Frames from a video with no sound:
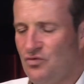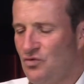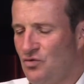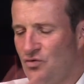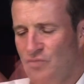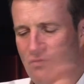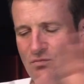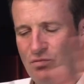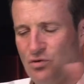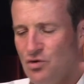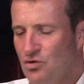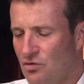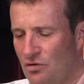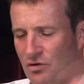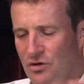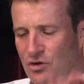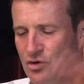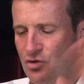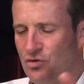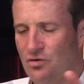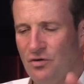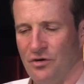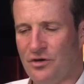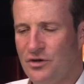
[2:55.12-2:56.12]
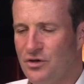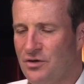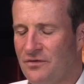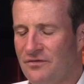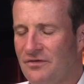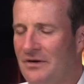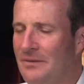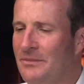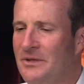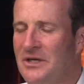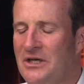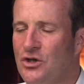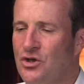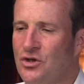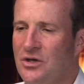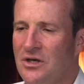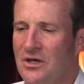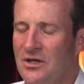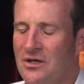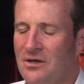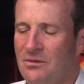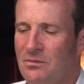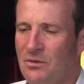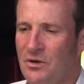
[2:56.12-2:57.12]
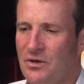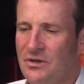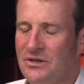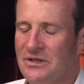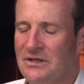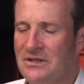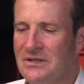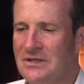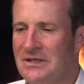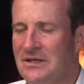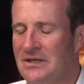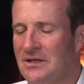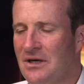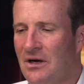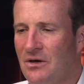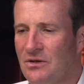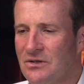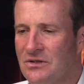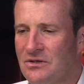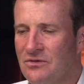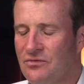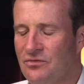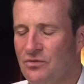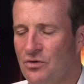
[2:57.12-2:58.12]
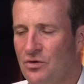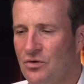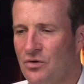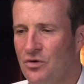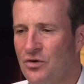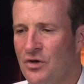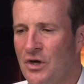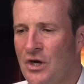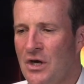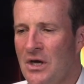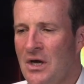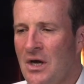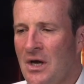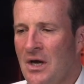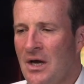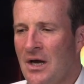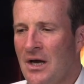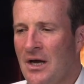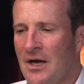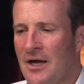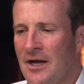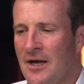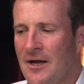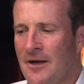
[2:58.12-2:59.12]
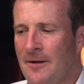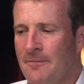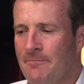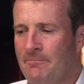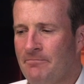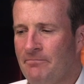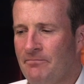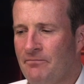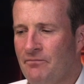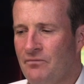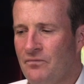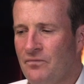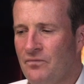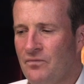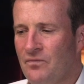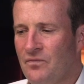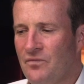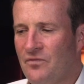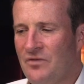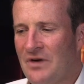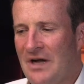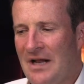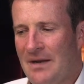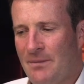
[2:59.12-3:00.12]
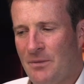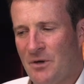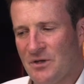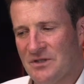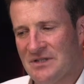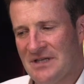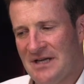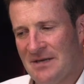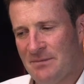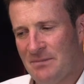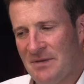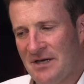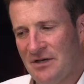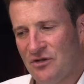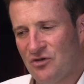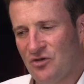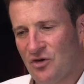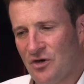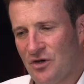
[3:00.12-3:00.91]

Typisch deutsch-deutsche Familiengeschichte, brauche ich jetzt nicht auszuführen. Und ähm, vor allem auch seit meine